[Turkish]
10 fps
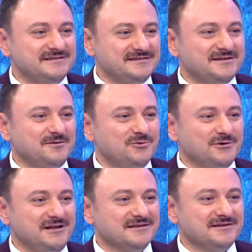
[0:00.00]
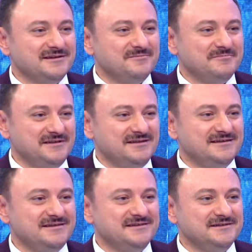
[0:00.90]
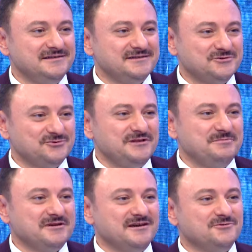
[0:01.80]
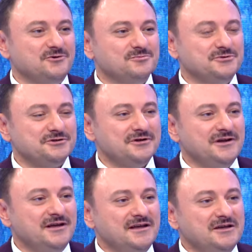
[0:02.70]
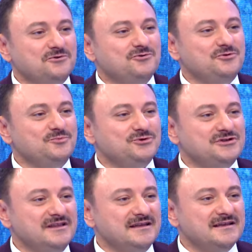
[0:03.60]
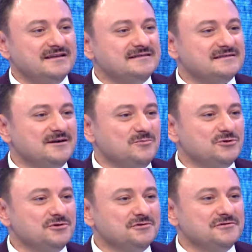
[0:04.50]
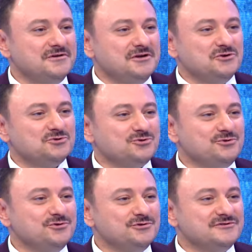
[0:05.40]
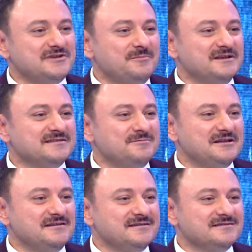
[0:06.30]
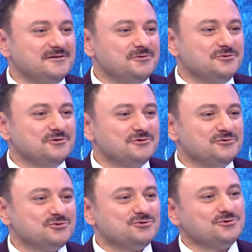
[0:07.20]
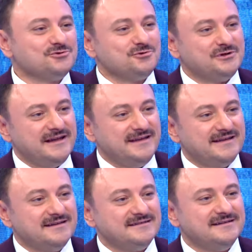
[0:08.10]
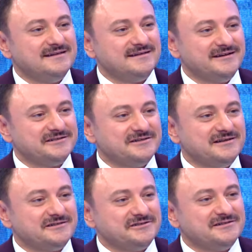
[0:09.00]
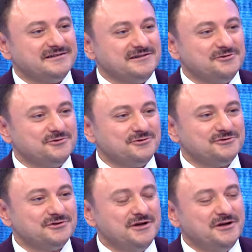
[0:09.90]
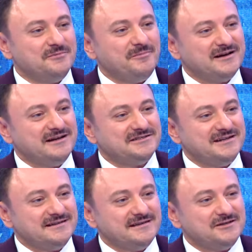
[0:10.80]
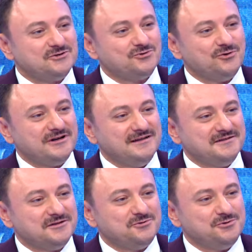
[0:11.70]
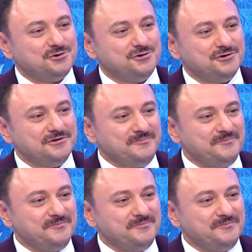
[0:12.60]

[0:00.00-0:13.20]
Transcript: İstanbul halkına bir e, su imkanı olmuş. Günümüzde de İstanbul'un suyu zaman zaman azalıyor. Susuzluk tehlikesiyle karşı karşıya kalıyoruz. Barajlardaki su oranları düşüyor.